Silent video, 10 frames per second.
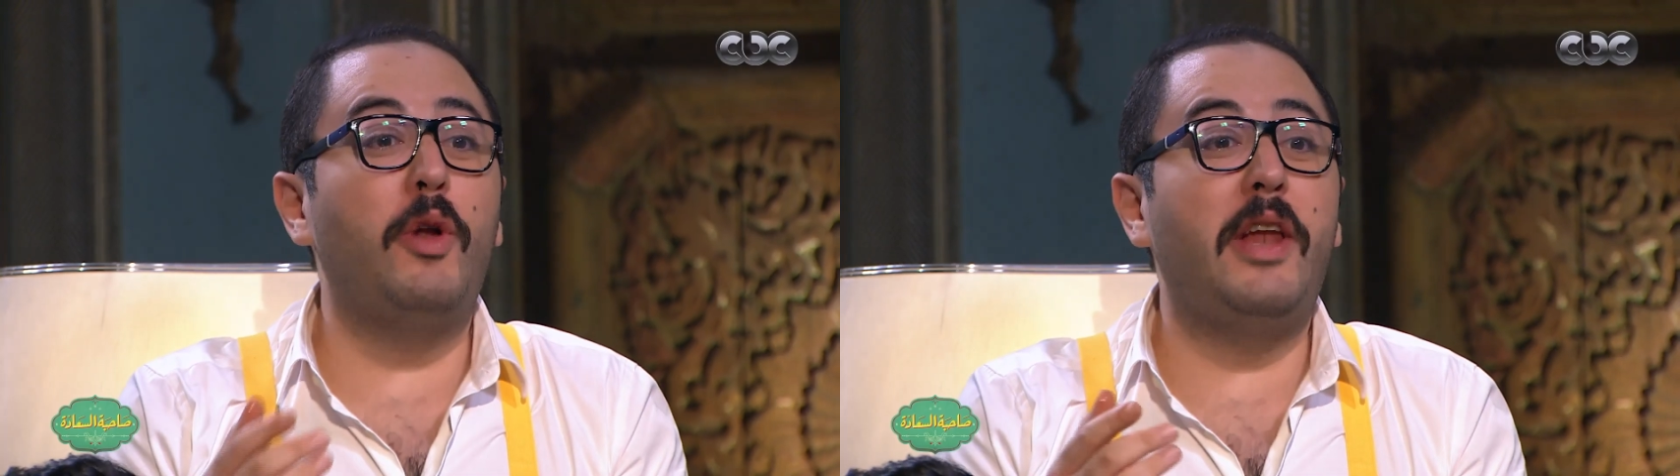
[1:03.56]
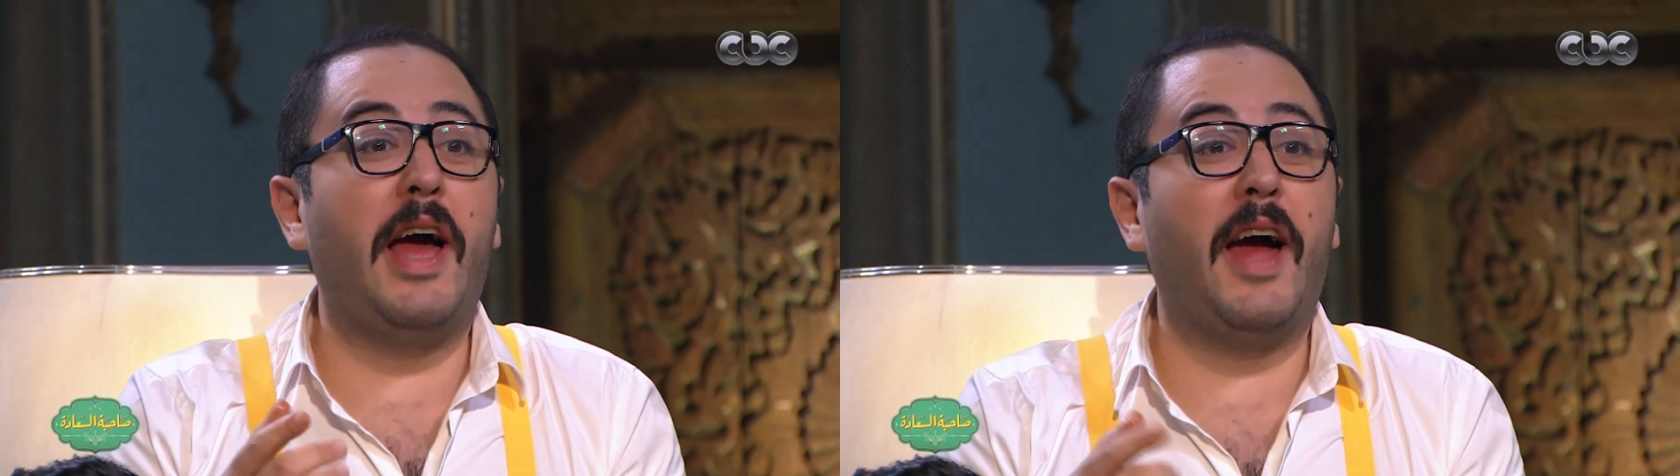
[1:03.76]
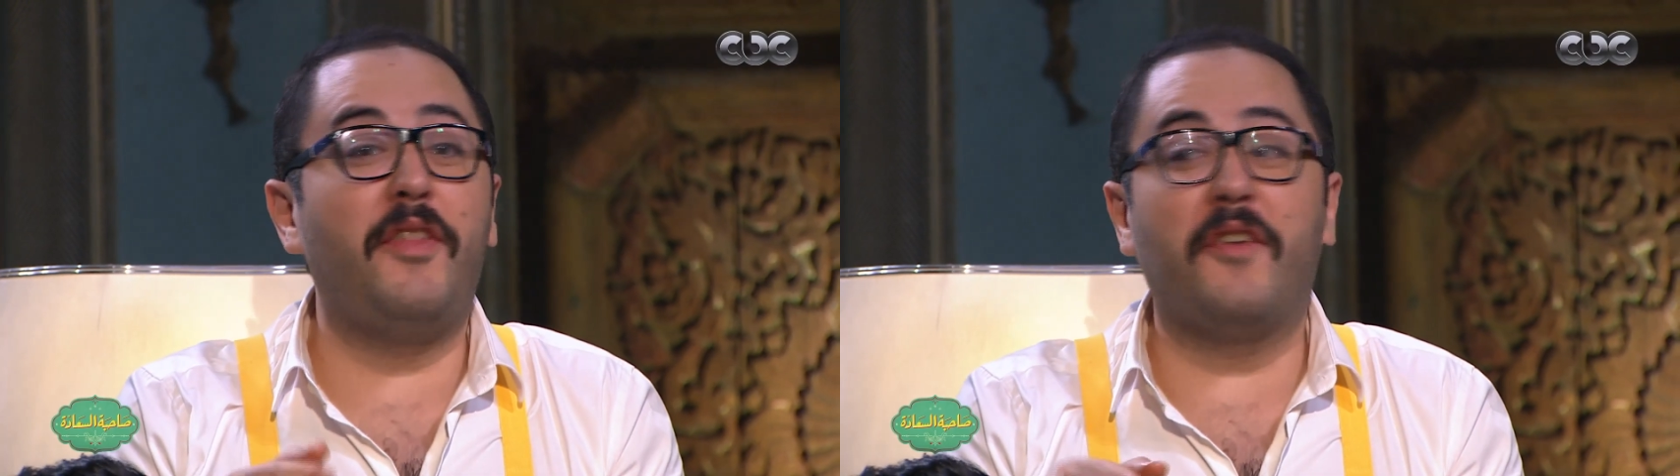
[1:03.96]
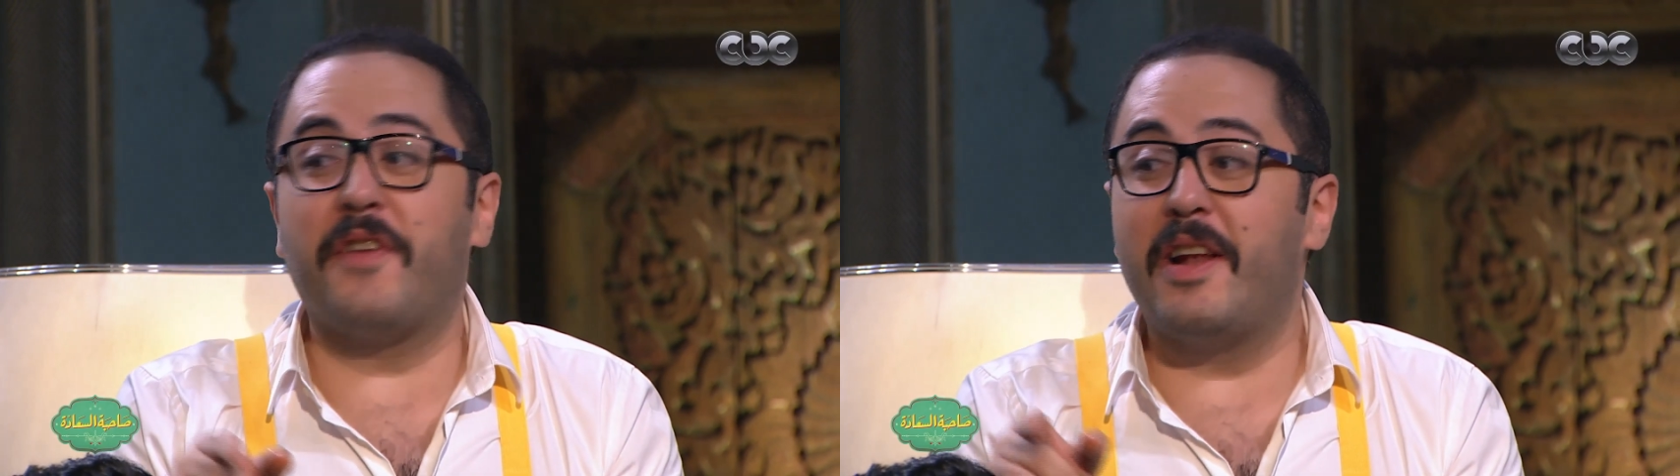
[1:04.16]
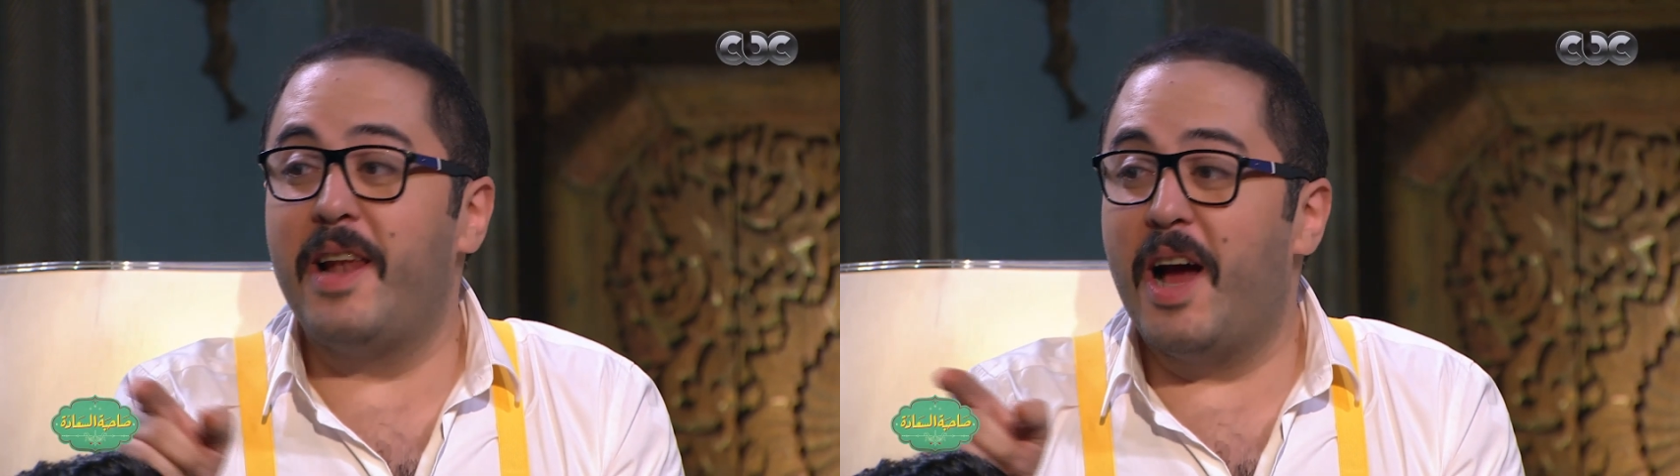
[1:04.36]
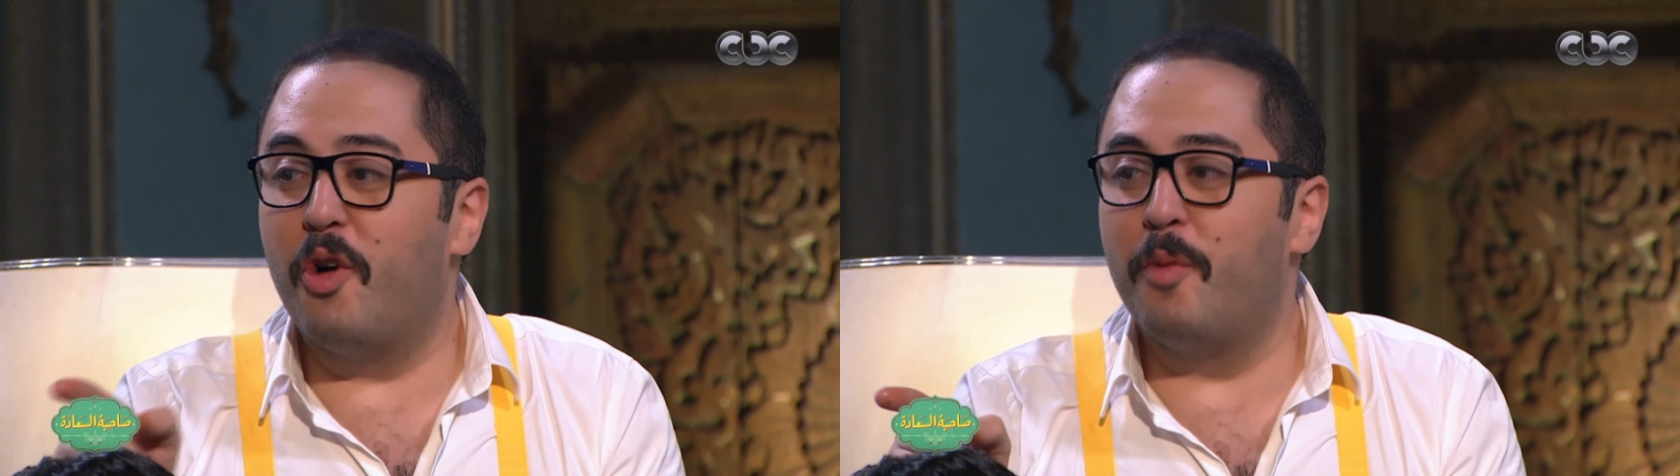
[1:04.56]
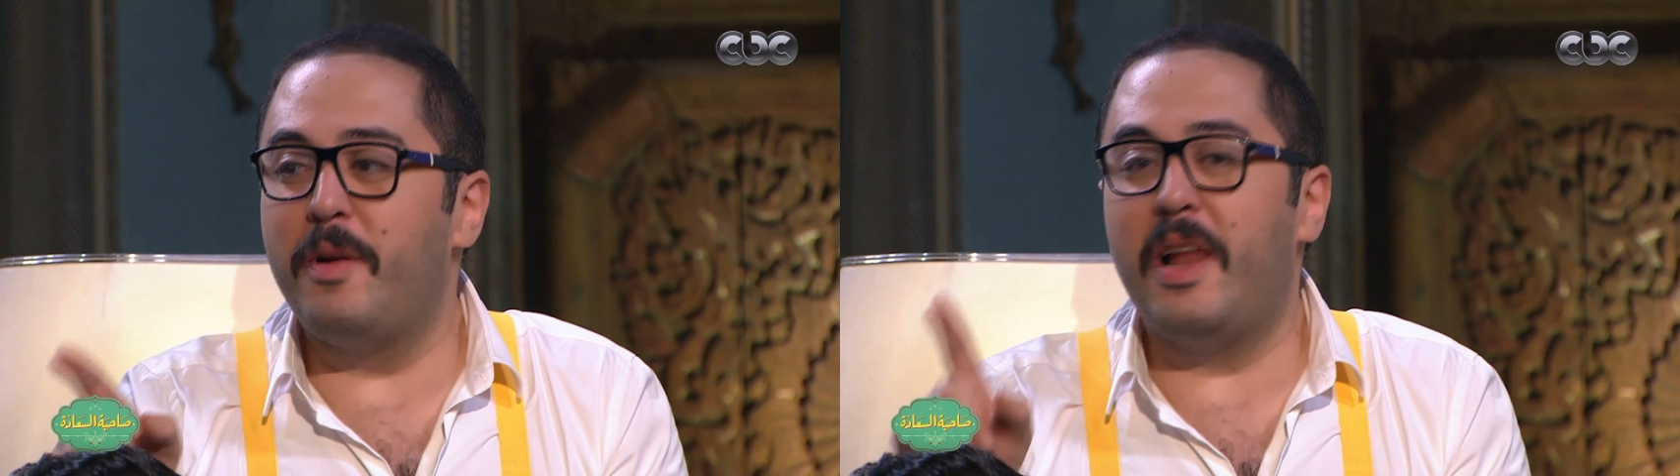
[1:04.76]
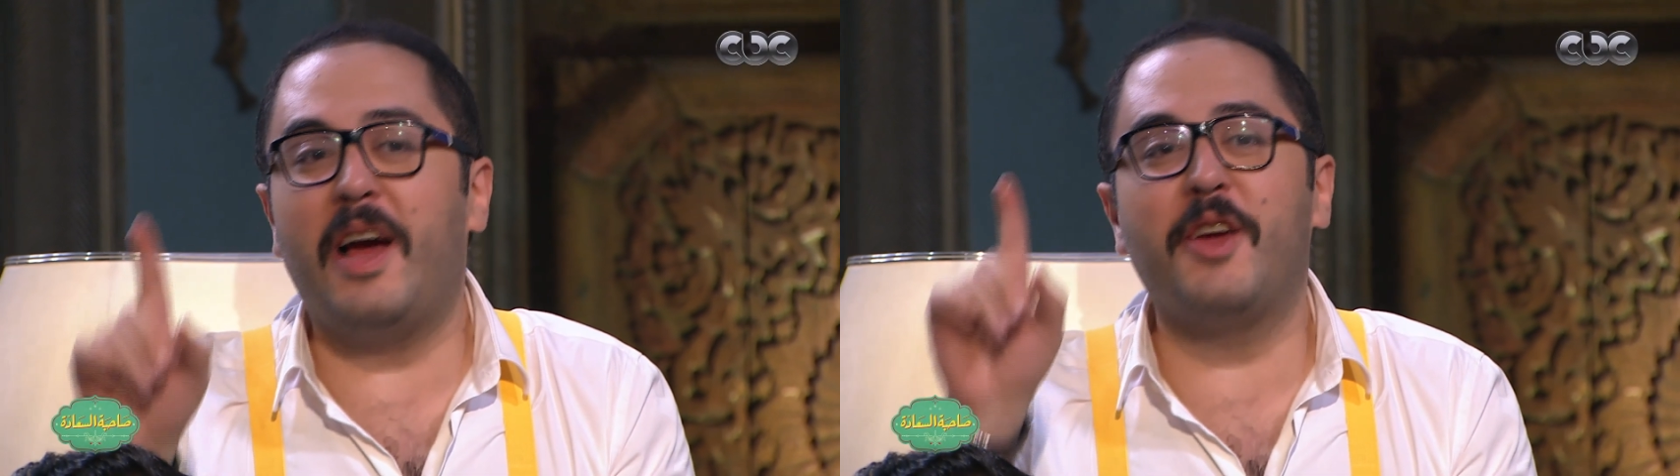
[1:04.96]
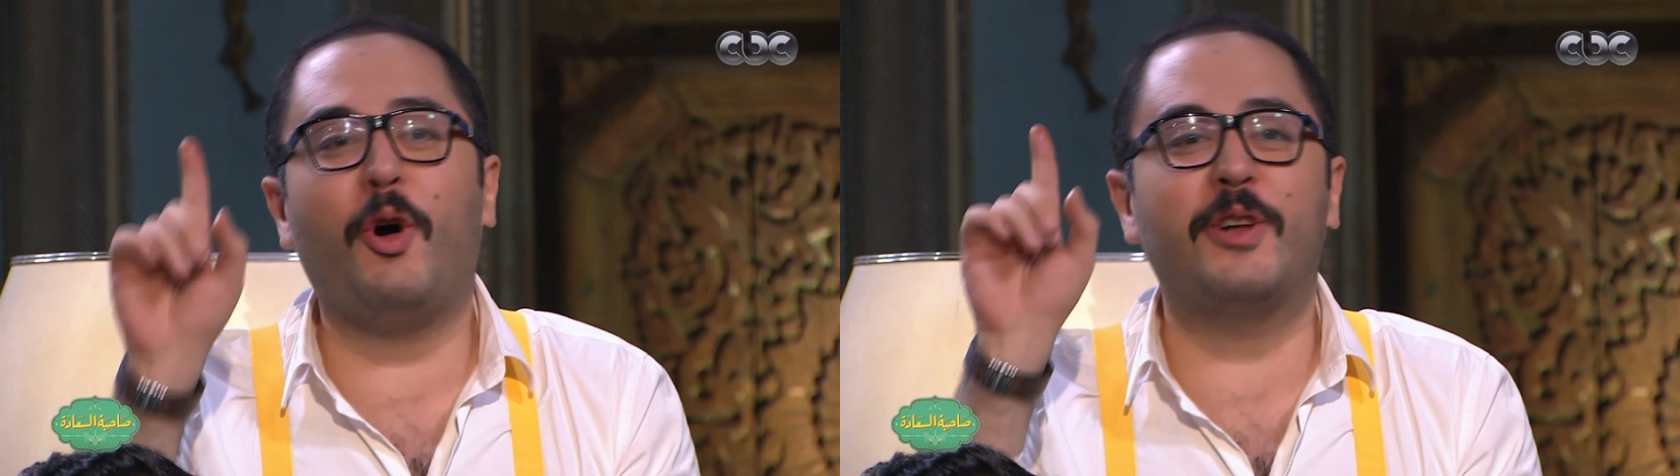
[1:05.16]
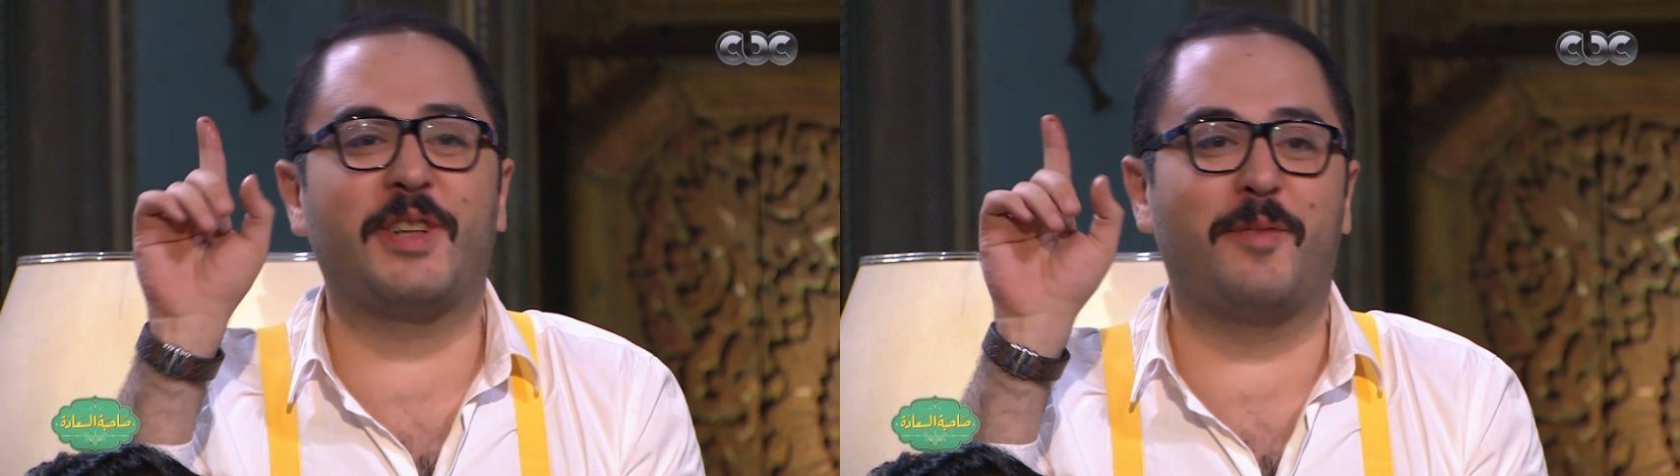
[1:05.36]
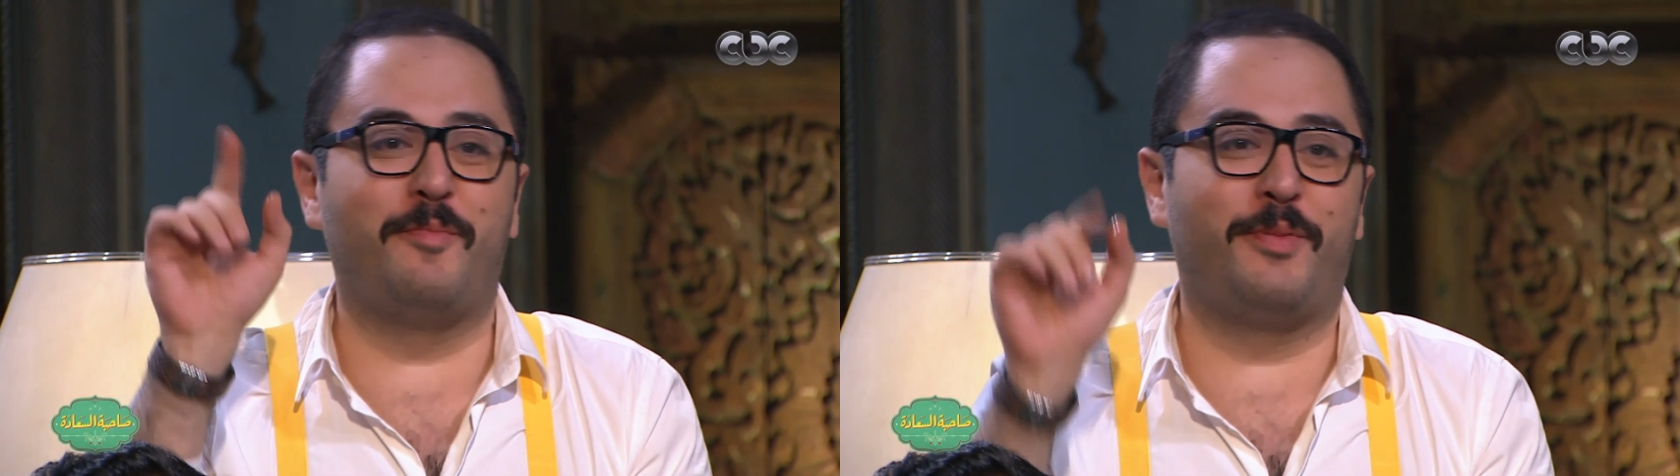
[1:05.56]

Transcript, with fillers: وكل هدف لهم لا يحسب